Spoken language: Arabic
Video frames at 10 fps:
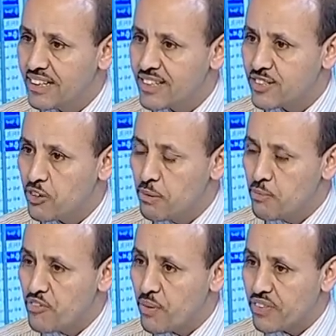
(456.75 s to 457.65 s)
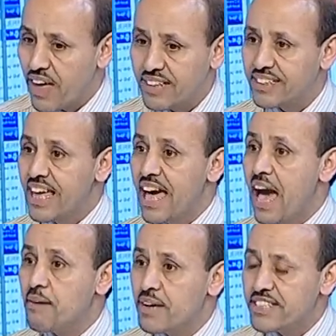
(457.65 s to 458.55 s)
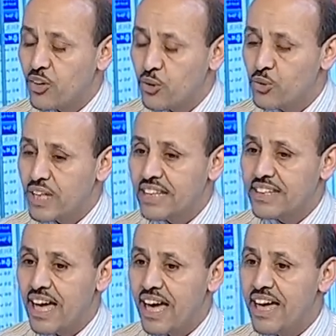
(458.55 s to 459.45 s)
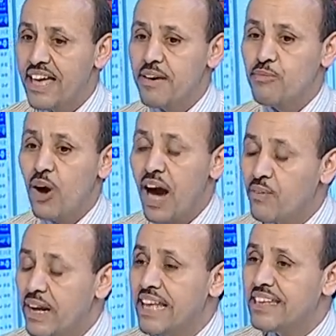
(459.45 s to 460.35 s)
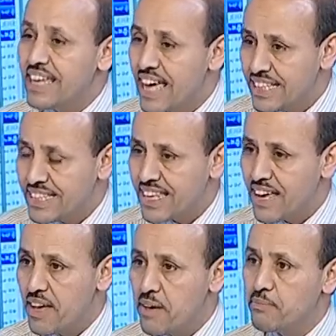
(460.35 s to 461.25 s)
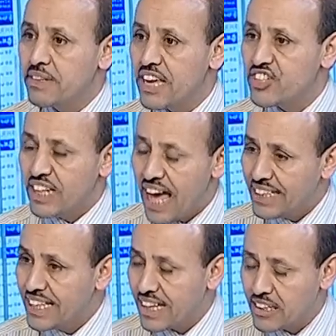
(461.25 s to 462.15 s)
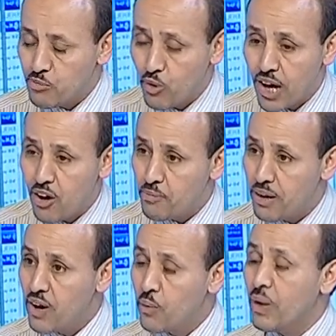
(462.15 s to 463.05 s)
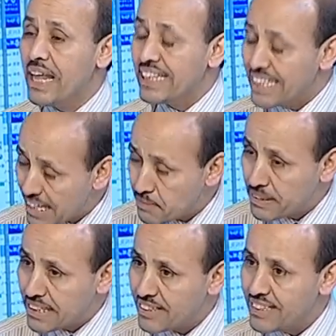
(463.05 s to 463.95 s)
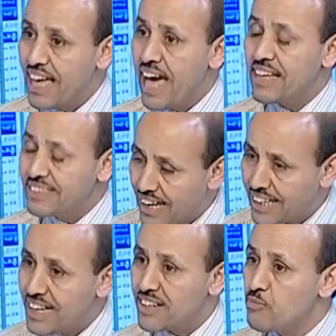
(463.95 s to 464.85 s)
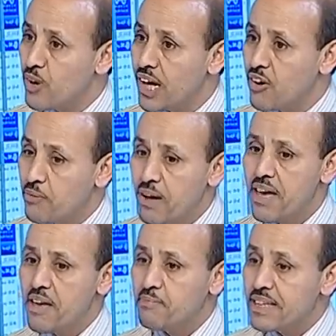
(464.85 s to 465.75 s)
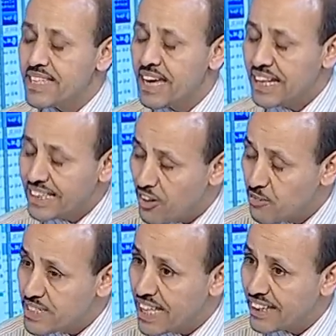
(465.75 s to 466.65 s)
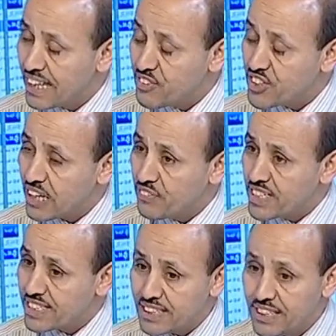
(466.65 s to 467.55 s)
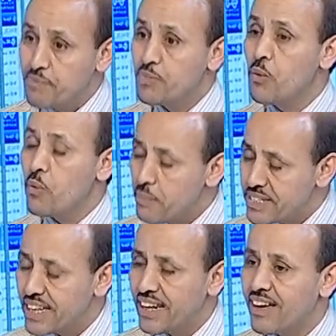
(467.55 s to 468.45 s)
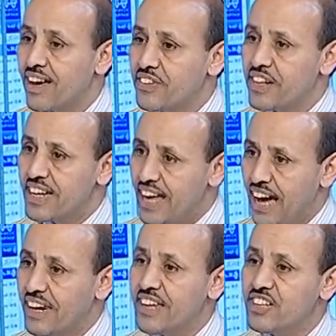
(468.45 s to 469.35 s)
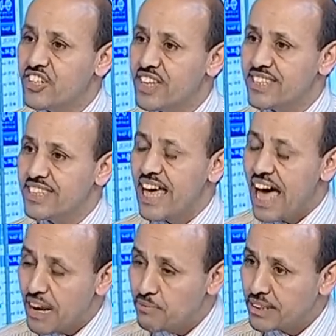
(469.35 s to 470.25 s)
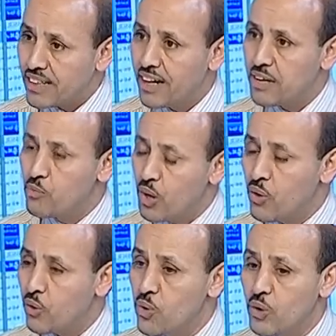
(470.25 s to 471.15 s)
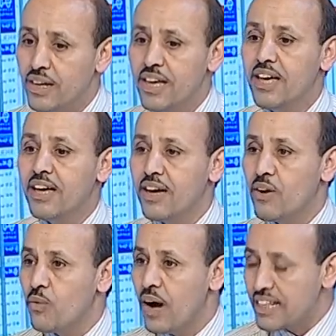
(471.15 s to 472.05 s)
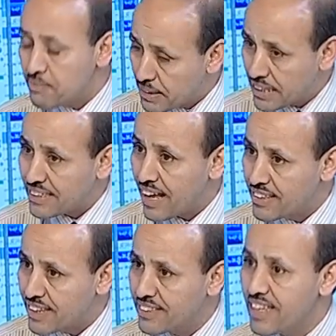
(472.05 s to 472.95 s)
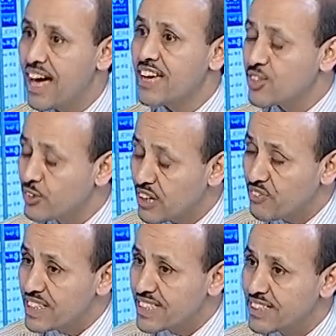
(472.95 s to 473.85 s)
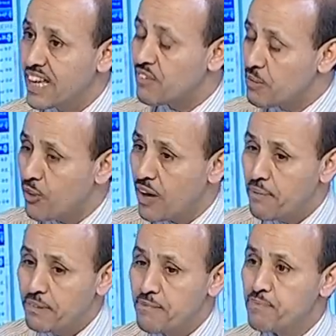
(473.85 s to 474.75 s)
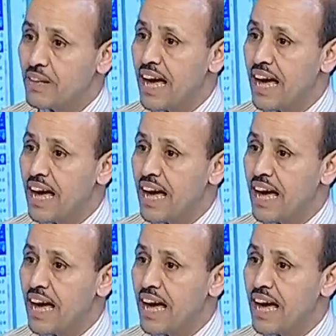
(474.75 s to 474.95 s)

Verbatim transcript: أسلوب المفاوضات حماس يقولون أنها محاولات يائسة من أجل الحديث عن المقاومة ولكن أثبتت أن خيار المقاومة ما زال عنده مصداقية في الشارع الفلسطيني وما زال قادر على إنجاز المطالب والحقوق آه، وأثبتت أيضا السلطة الفلسطينية في المقابل نعم.